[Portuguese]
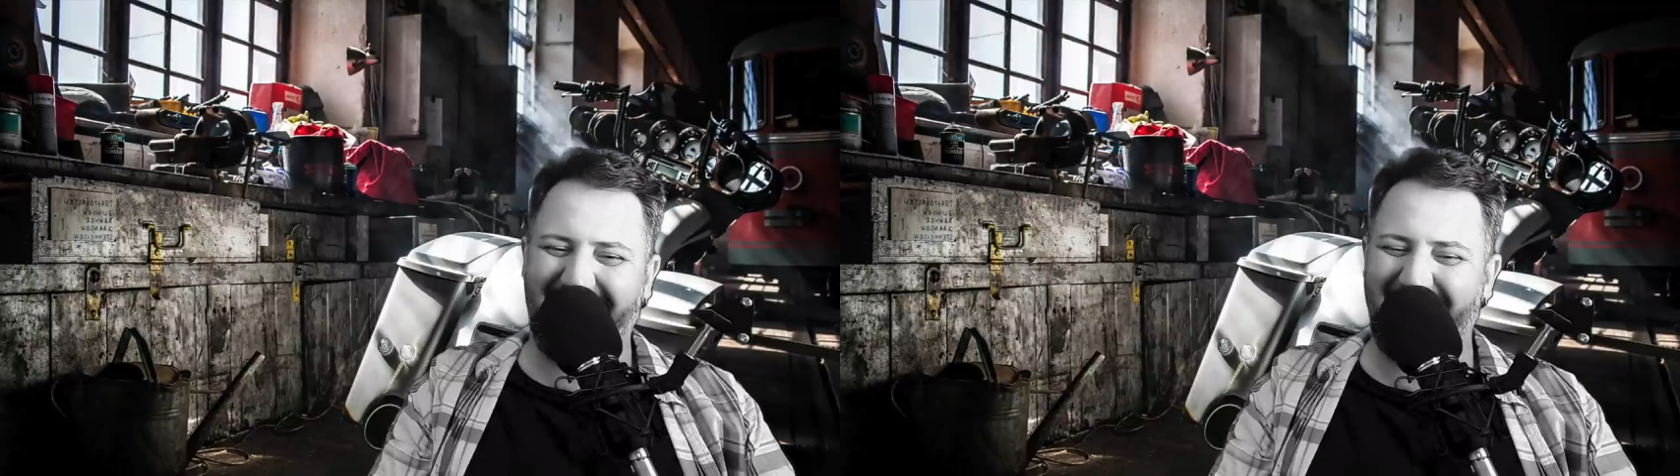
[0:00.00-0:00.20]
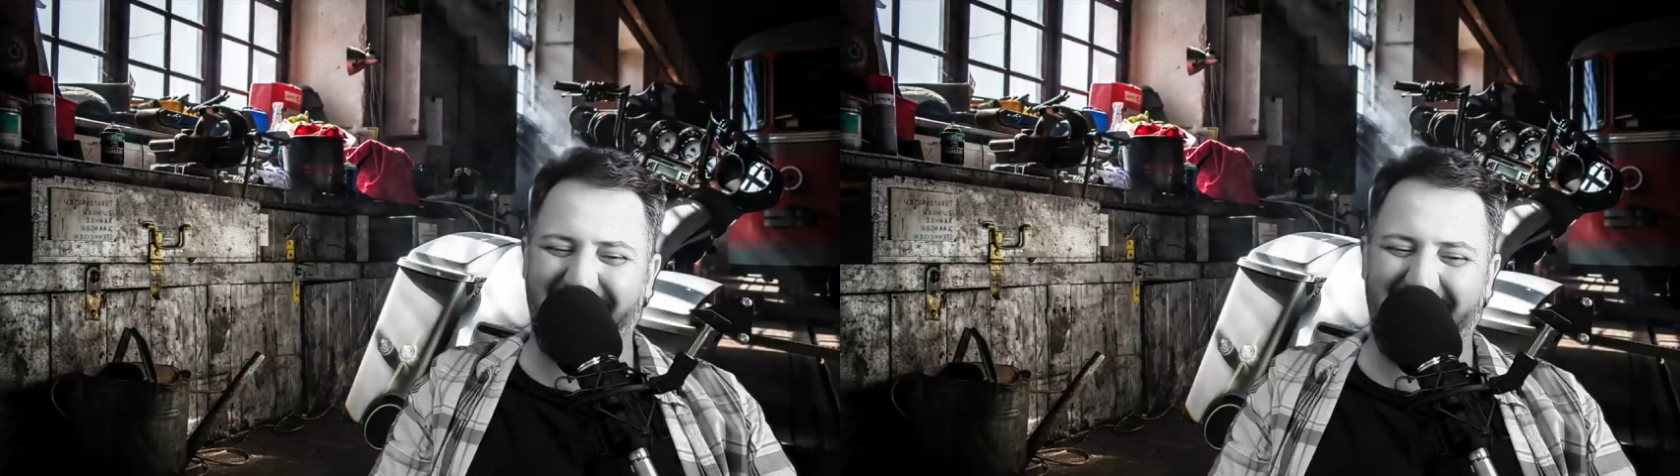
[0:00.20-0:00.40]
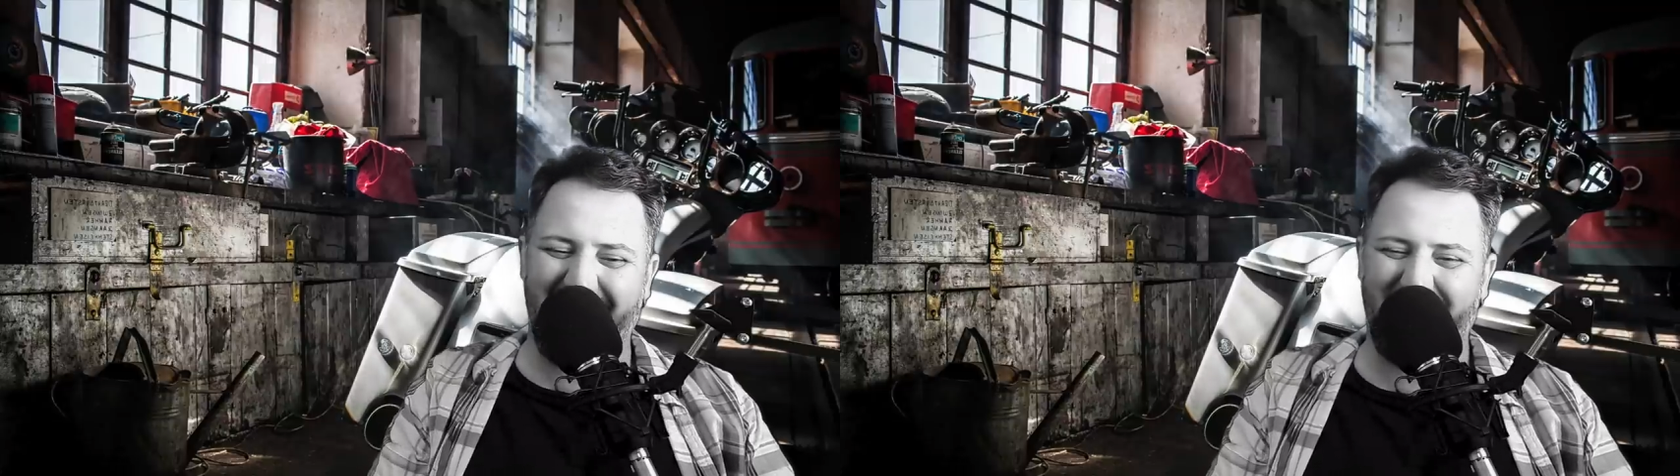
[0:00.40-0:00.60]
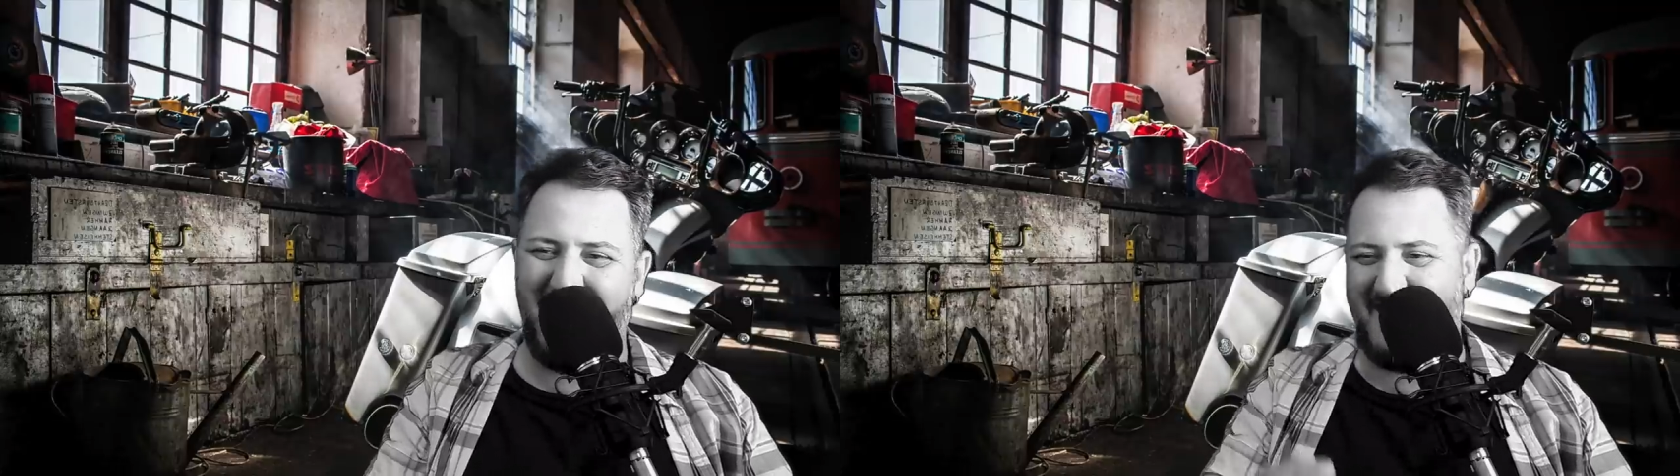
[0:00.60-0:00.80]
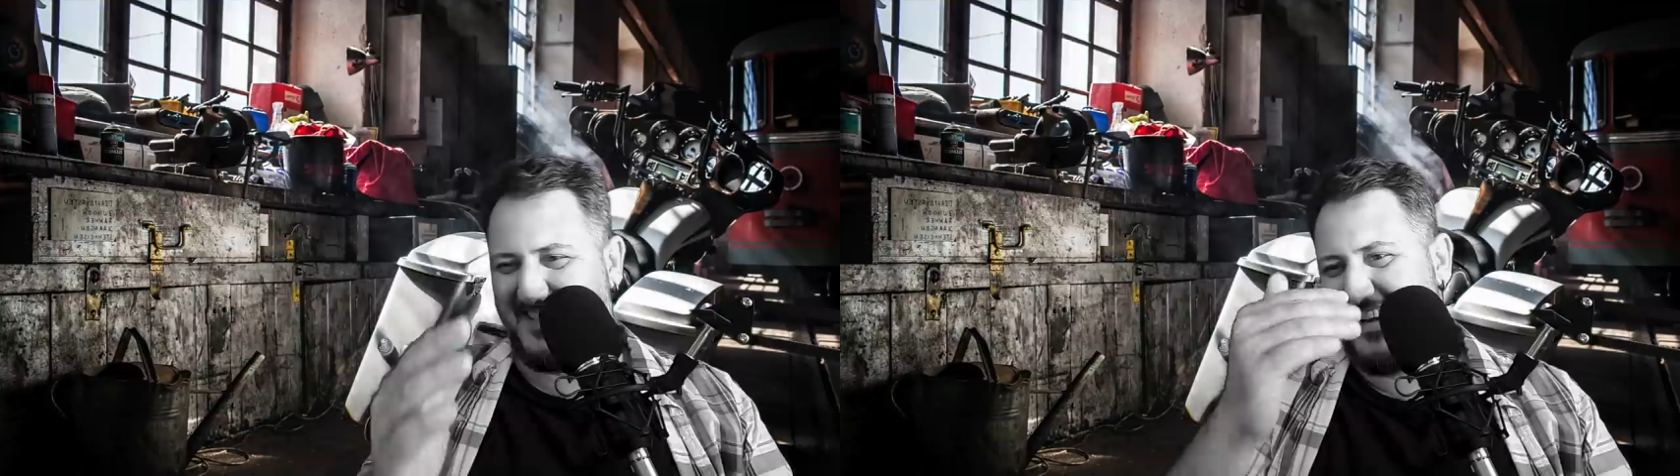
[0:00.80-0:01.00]
Não me lembro
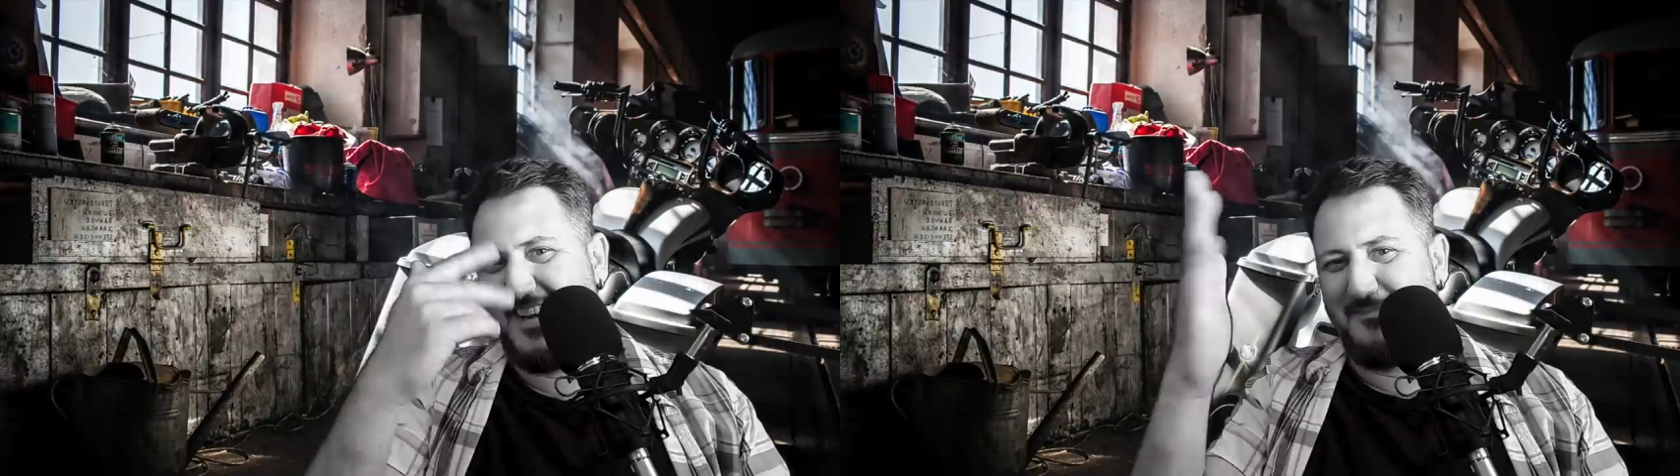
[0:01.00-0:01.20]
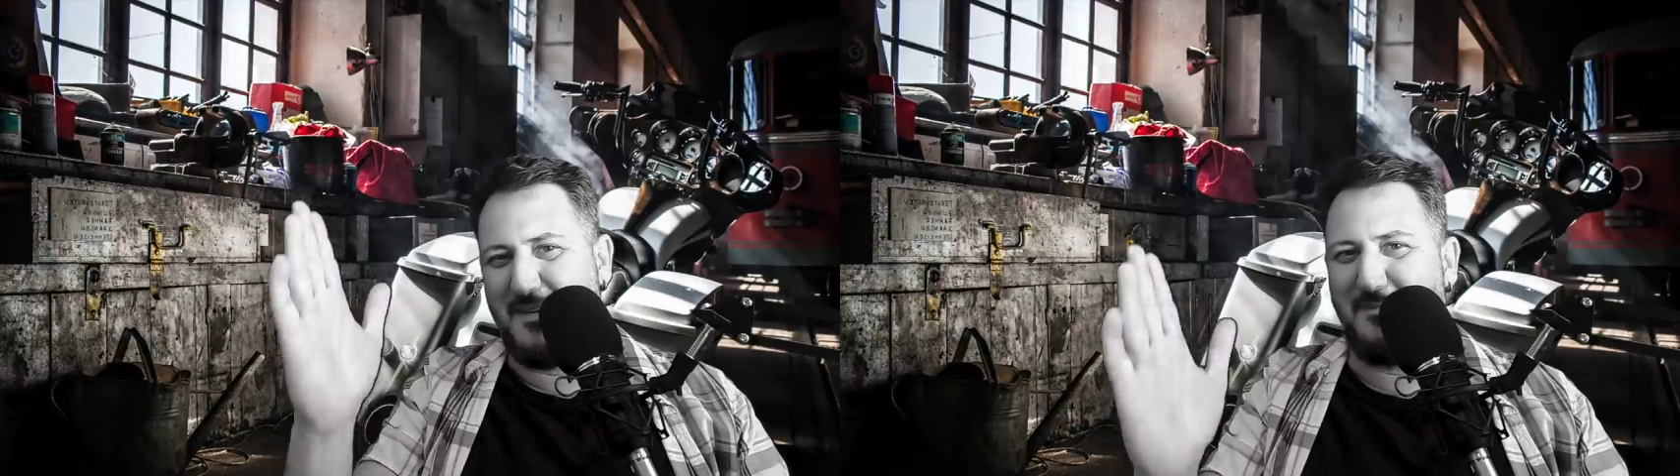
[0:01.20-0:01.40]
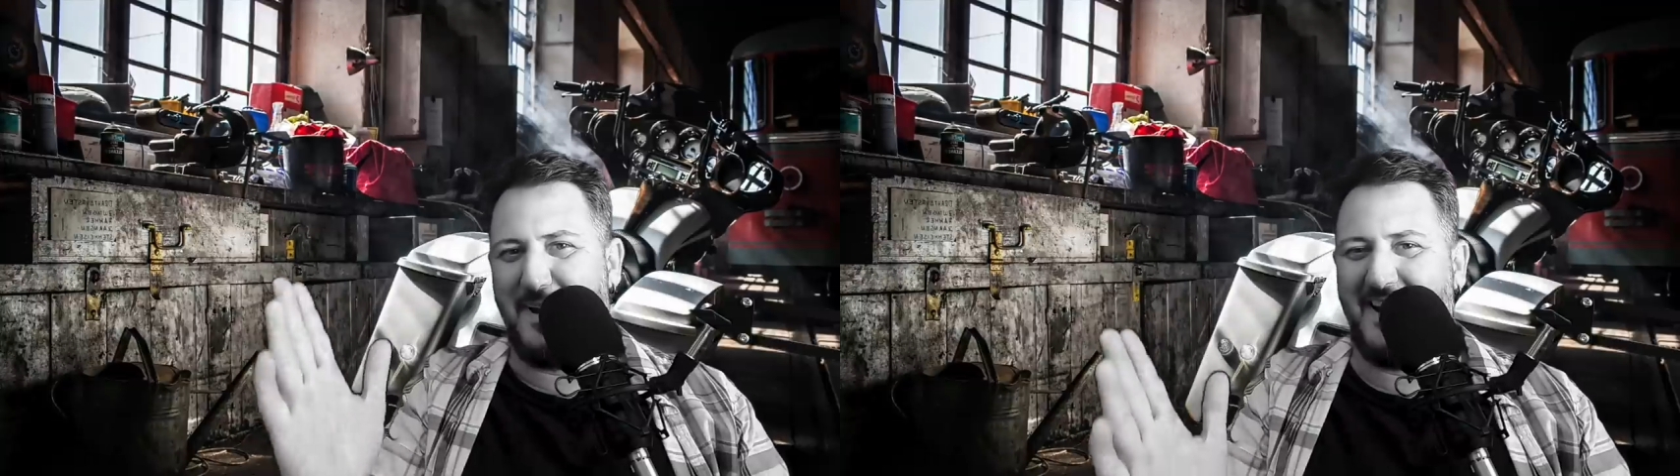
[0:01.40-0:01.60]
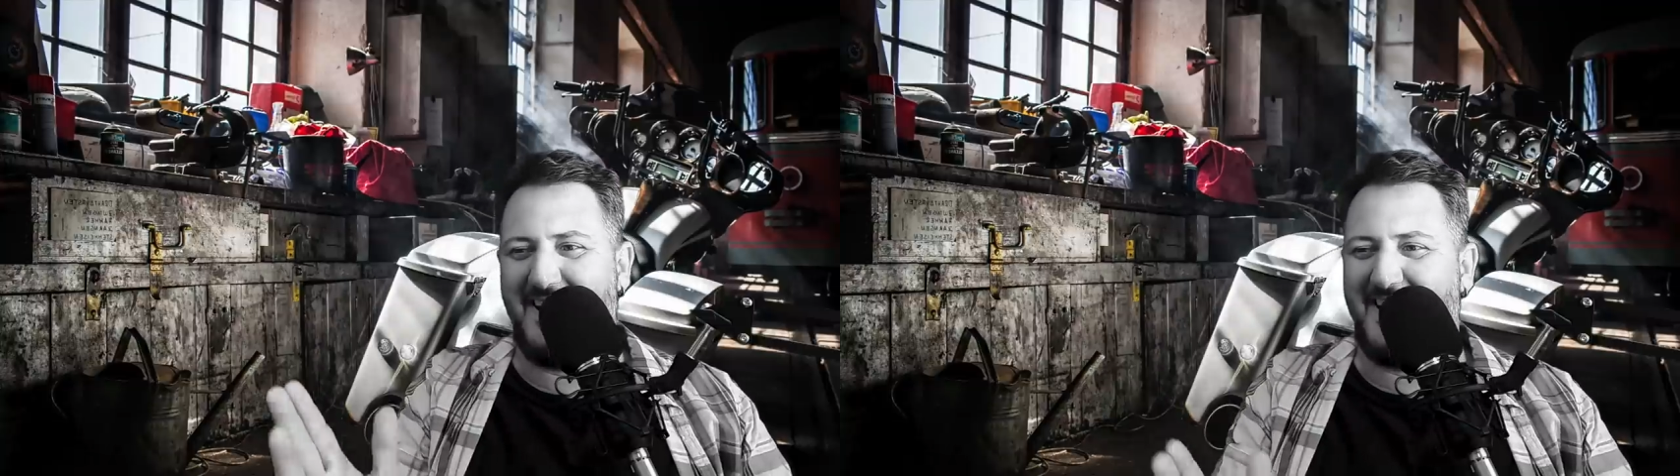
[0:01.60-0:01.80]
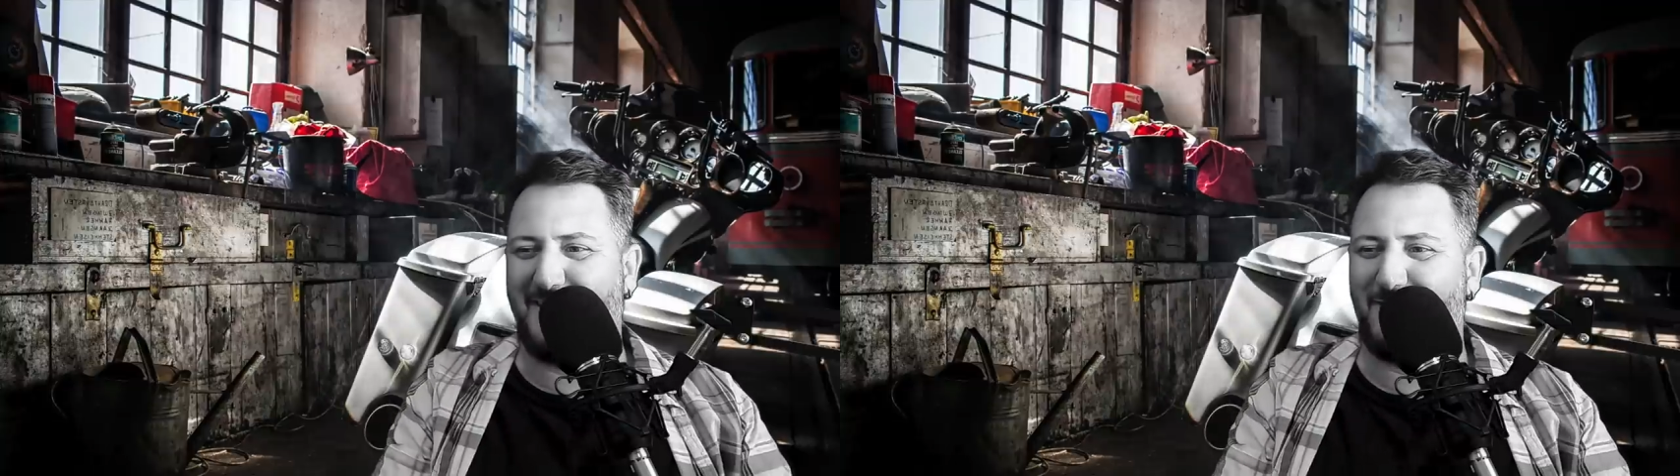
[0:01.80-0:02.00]
mais, me
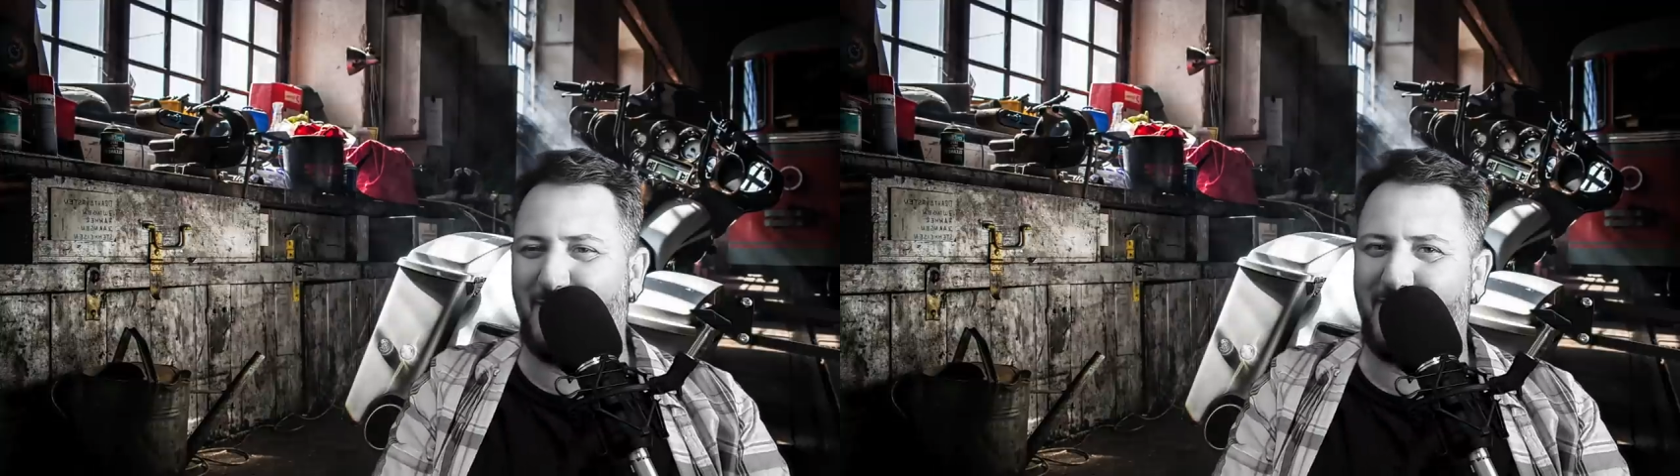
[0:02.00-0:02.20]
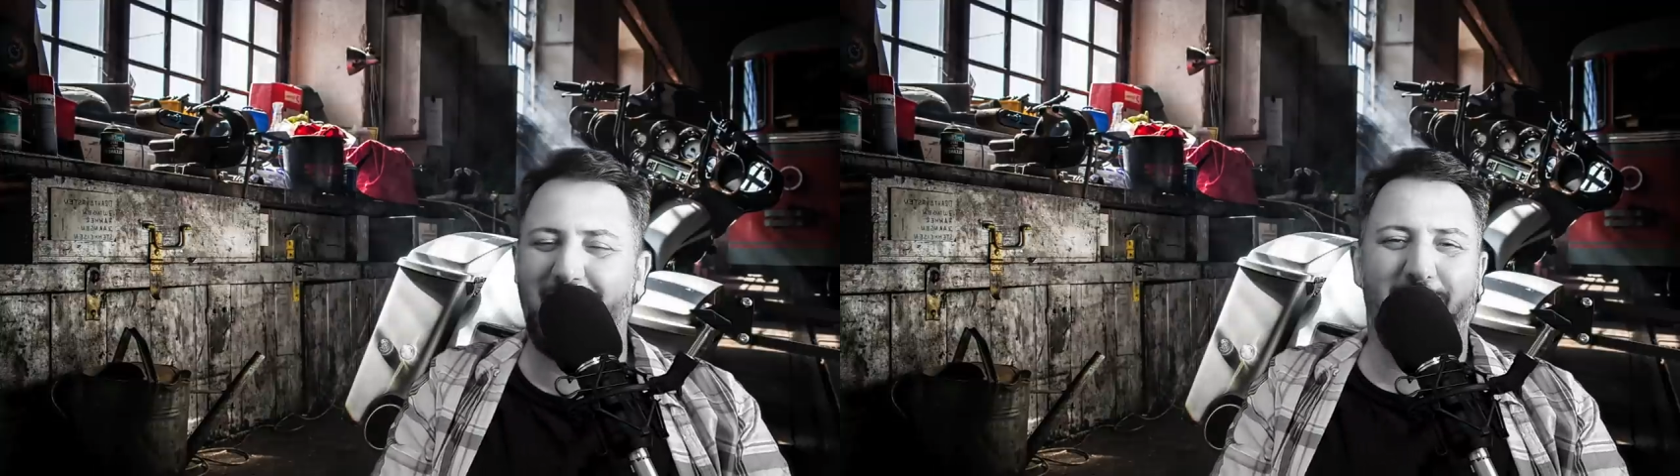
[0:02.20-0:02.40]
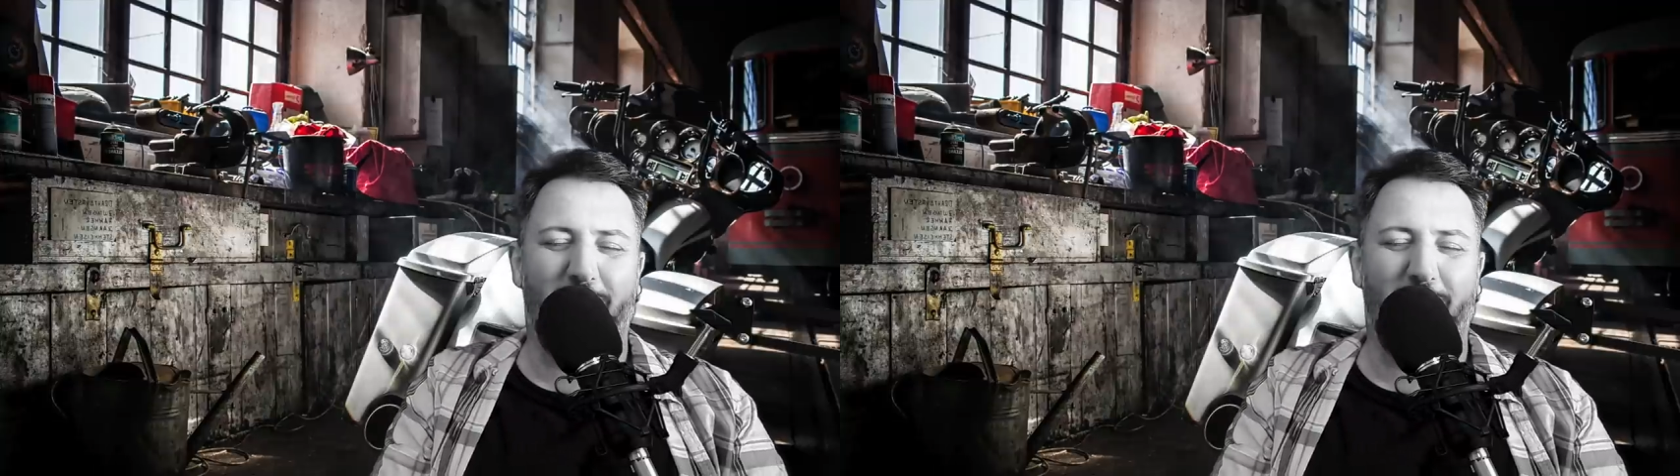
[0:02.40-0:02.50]
embaranei todo.